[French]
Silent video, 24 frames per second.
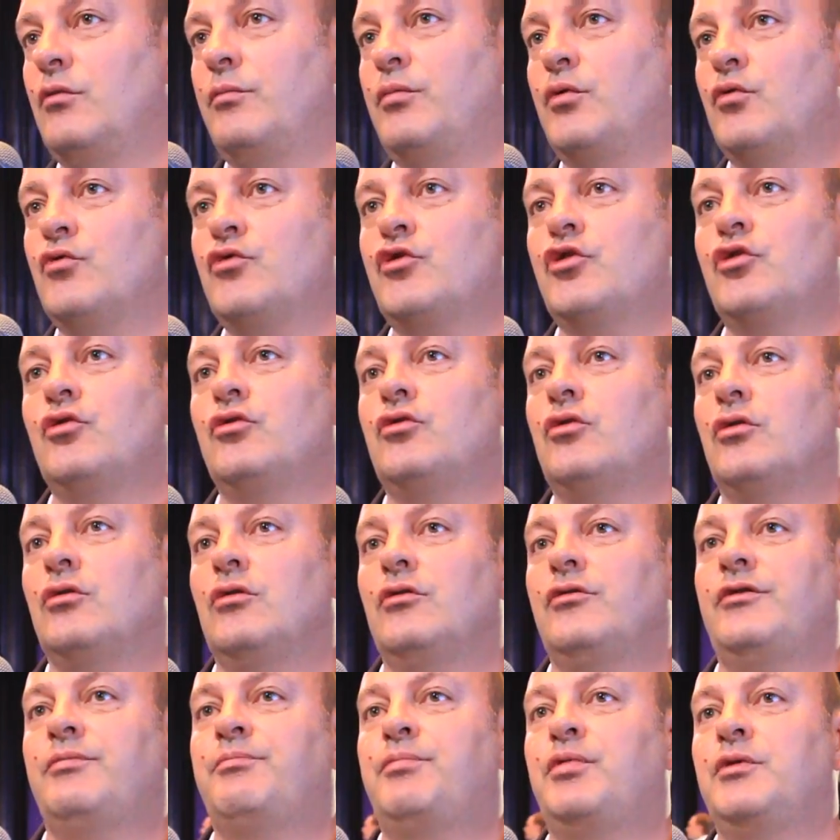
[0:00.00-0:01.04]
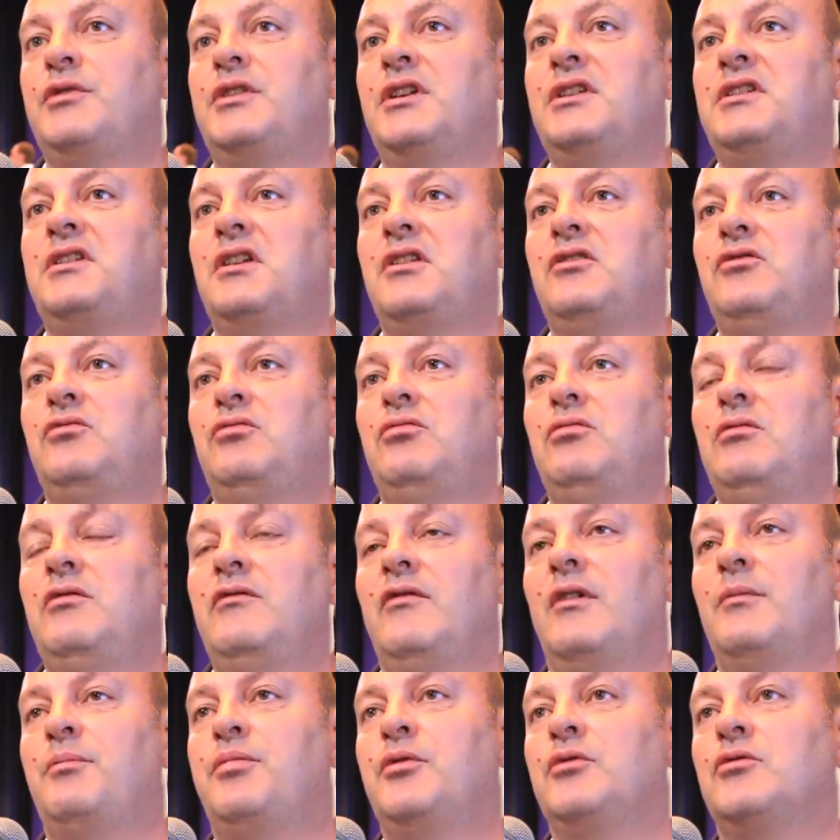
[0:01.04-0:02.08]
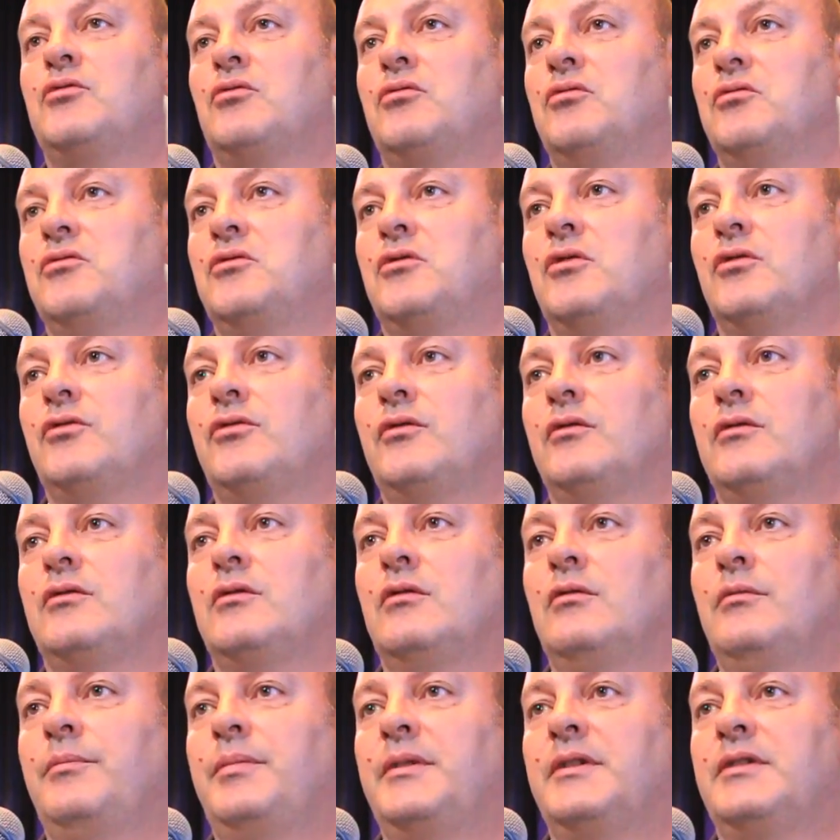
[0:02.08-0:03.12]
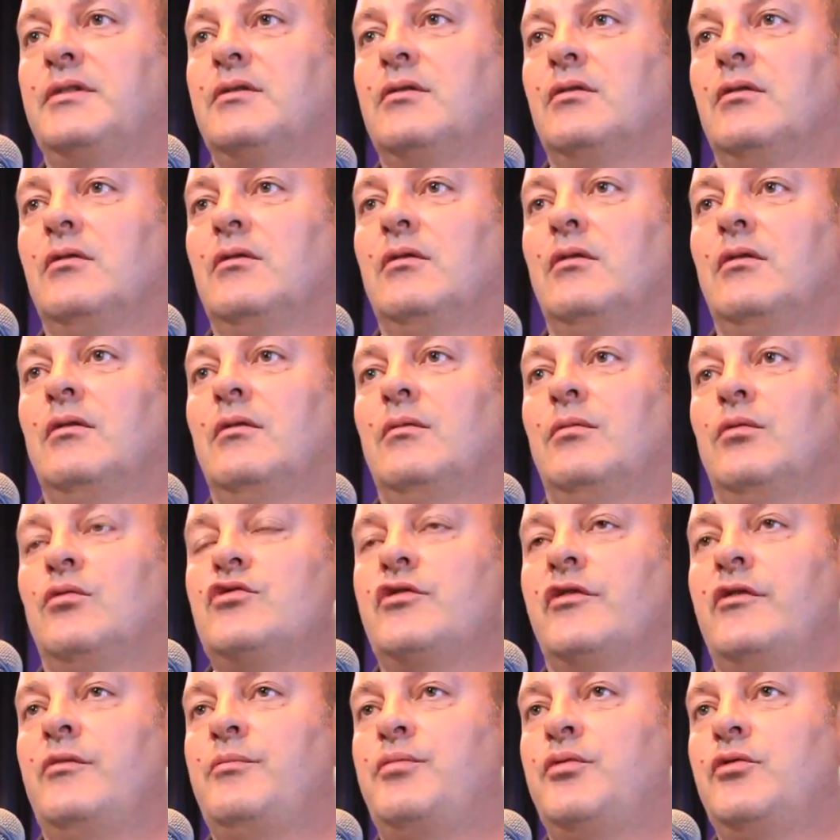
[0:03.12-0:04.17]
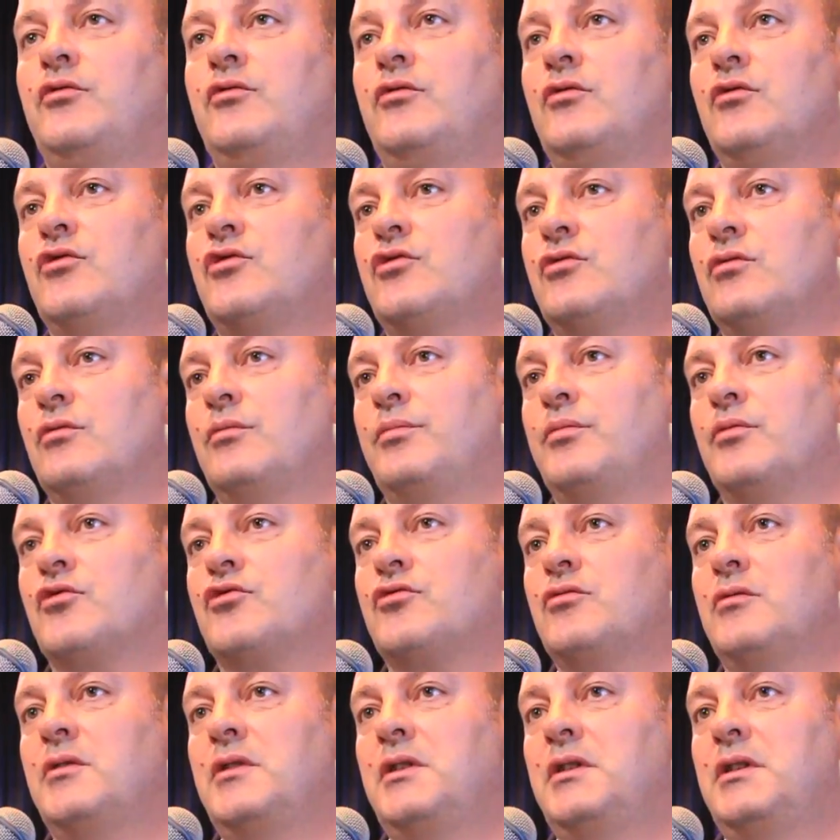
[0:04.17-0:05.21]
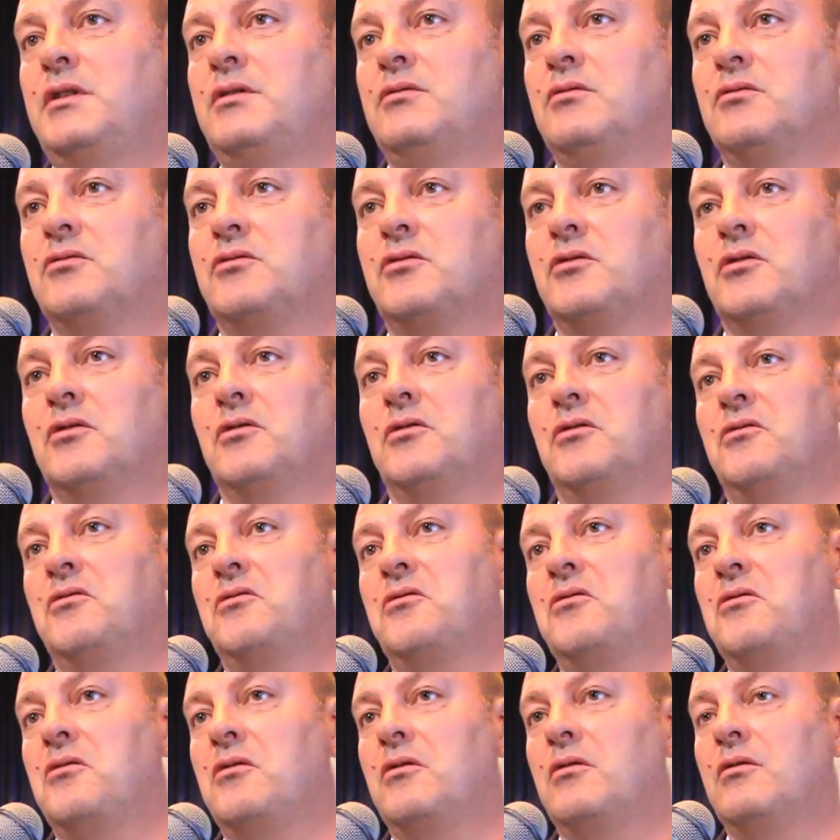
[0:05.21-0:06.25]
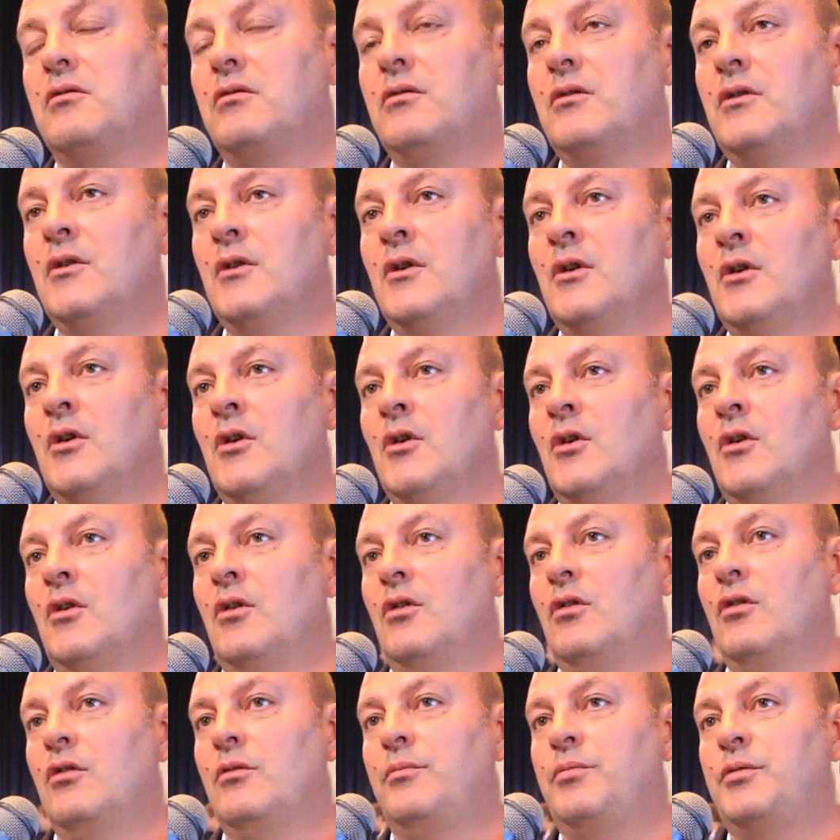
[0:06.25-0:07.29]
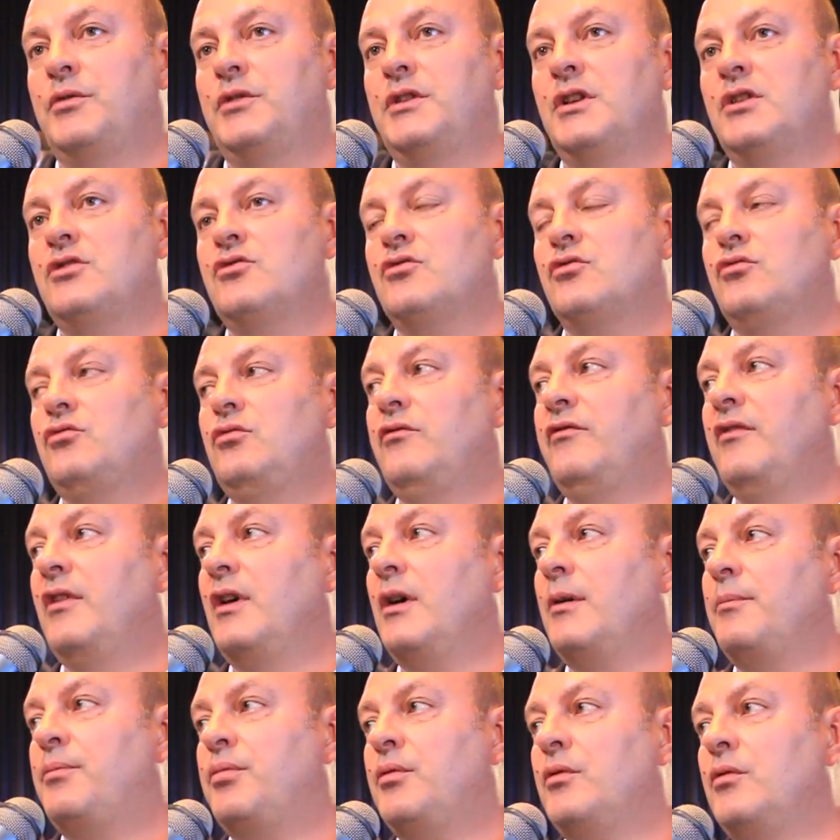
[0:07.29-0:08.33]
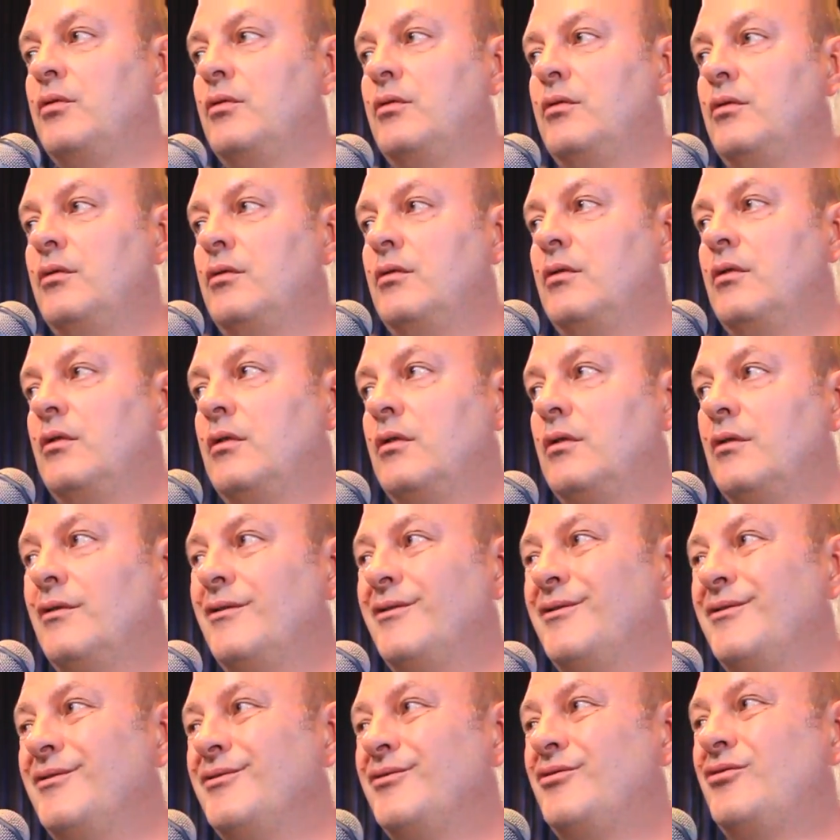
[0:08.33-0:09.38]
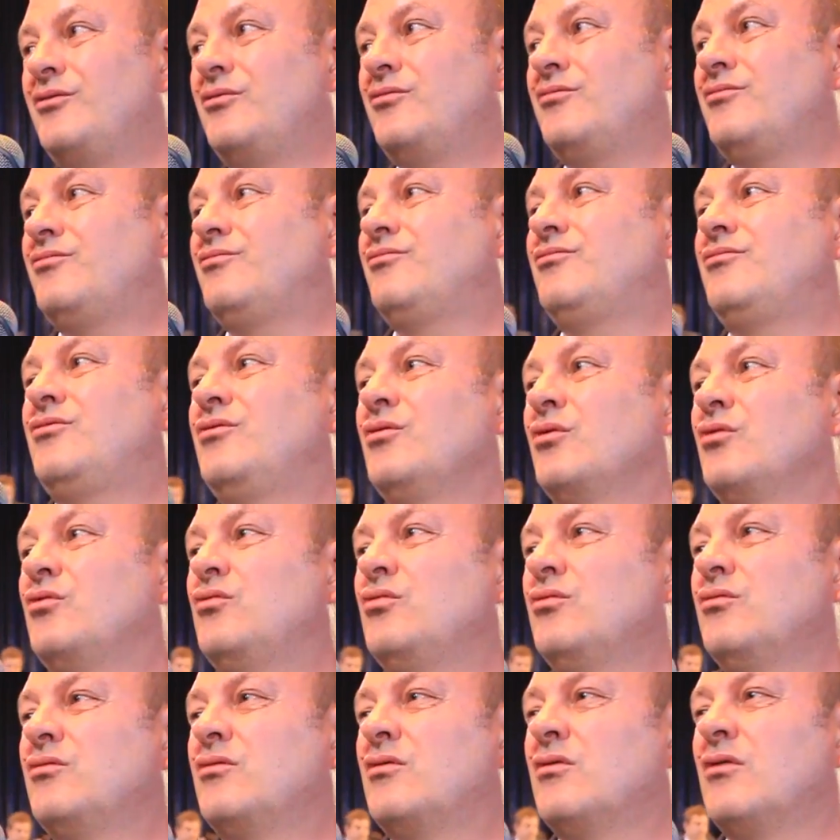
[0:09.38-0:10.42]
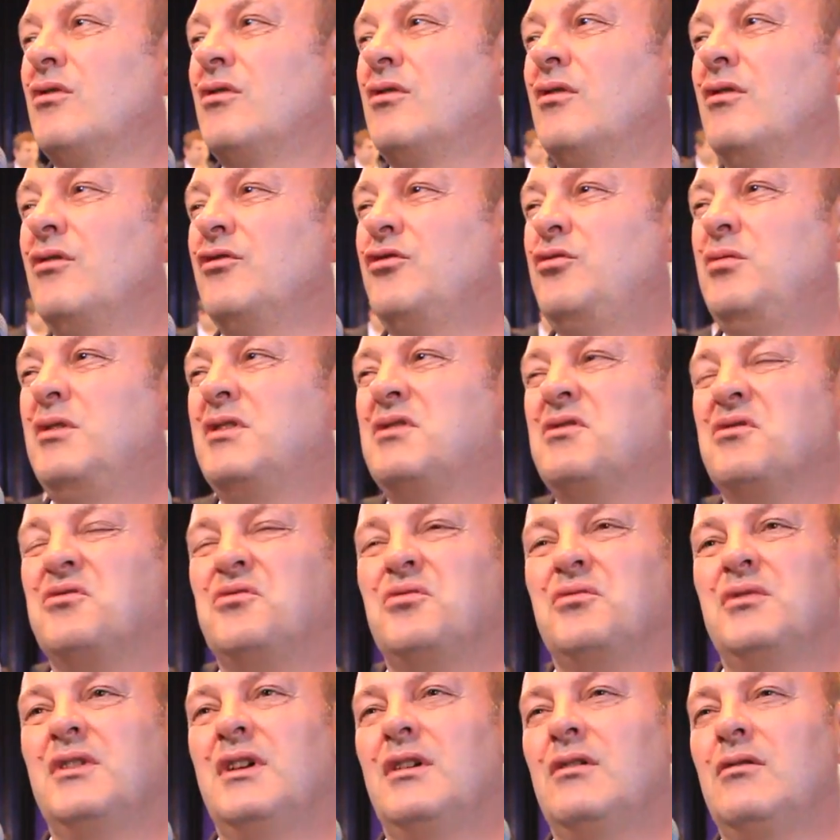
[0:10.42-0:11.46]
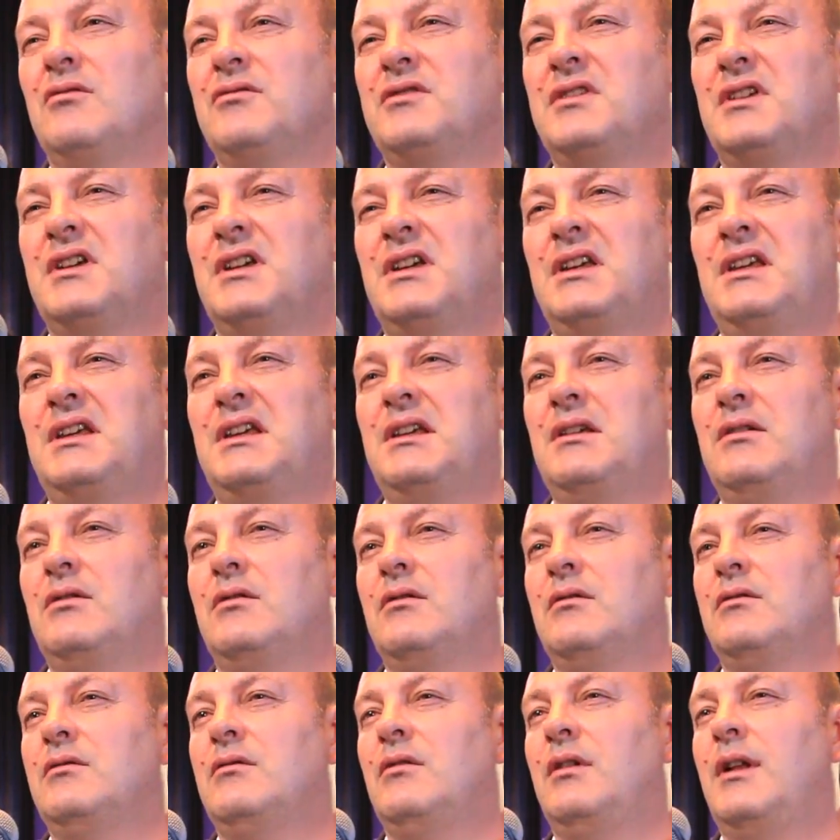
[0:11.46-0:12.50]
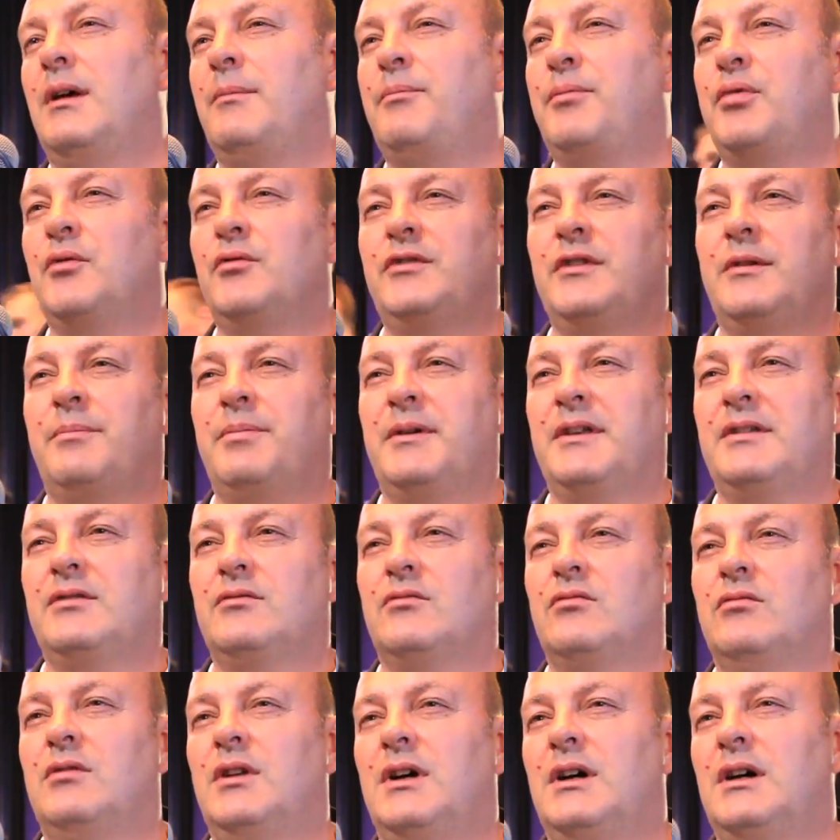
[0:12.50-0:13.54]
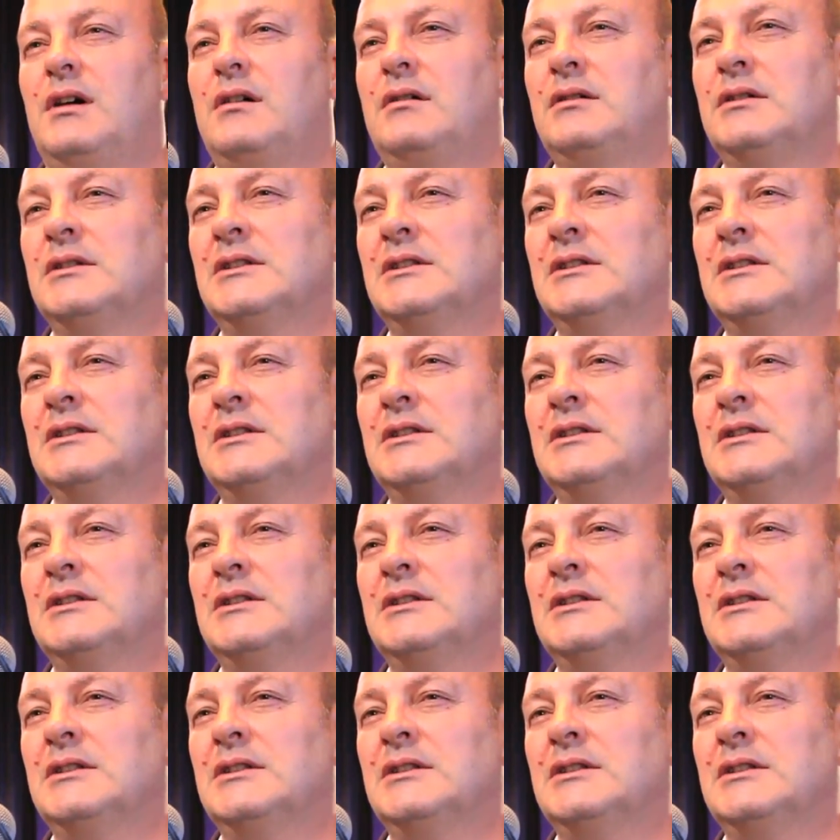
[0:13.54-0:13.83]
bon, j'ai eu tendance peut-être à suivre un peu trop de temps en temps parce que bon, j'avais plus de jetons pour jouer, donc peut-être je suivais un peu. surtout qu'ensuite, quand on est rentré de la pause après ce coup-là,